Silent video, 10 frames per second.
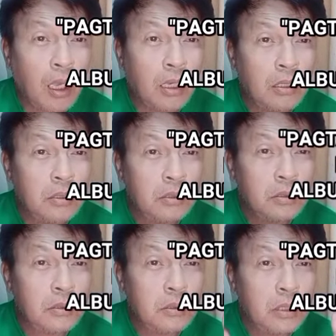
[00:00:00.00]
uh,
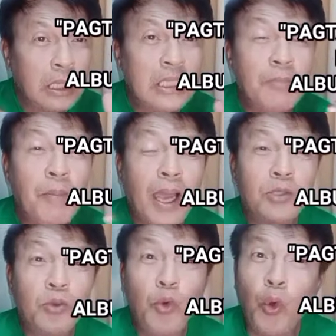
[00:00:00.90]

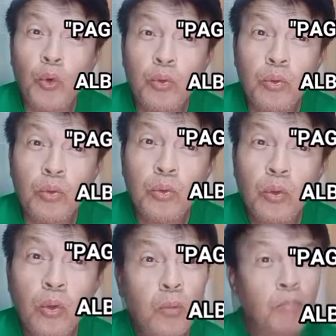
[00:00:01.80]
hindi makatulog,
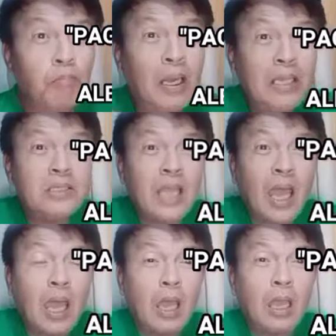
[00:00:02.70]

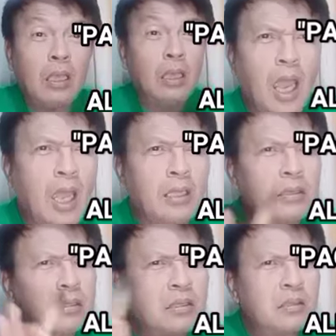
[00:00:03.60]
balisa,
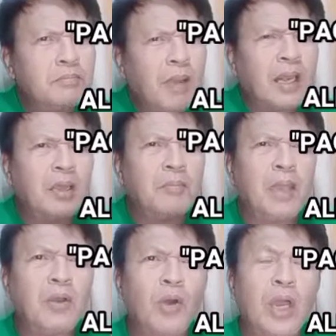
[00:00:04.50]
at
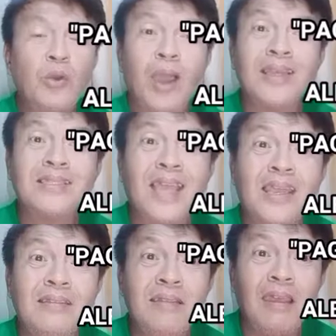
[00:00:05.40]
parang meron kayong
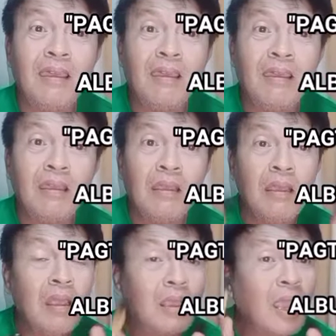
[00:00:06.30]
anxiety,
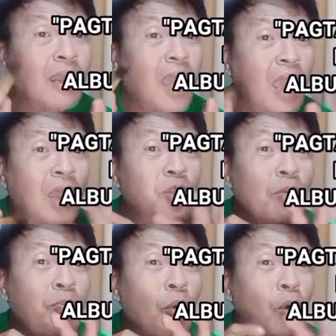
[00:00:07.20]

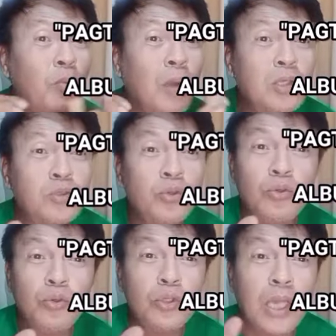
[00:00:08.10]
kailangan nyo pong
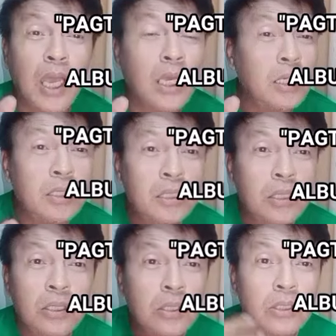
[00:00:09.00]
magsunog ng
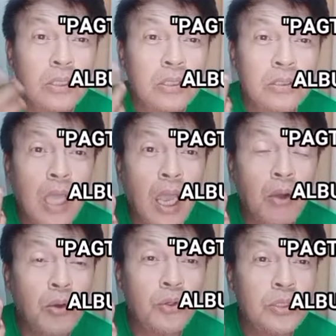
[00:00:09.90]

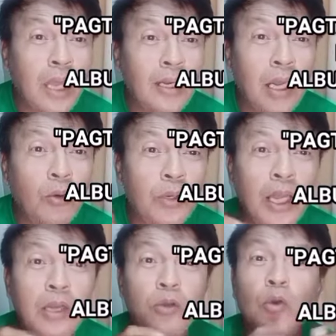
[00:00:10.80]
dahon
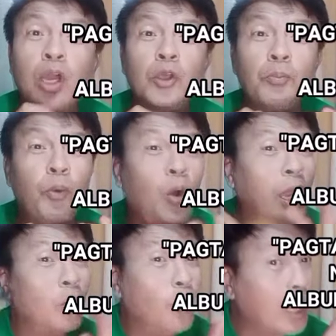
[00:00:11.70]
ng laurel kung
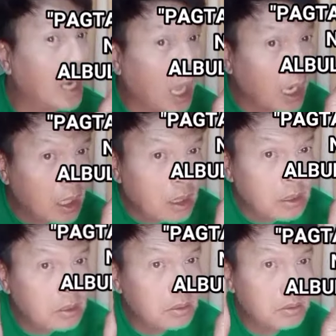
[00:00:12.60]
kayo po ay
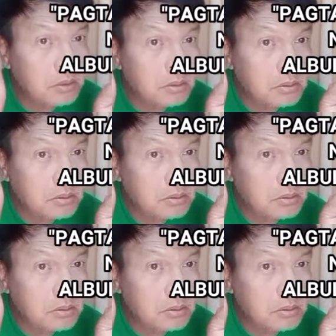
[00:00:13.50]
walang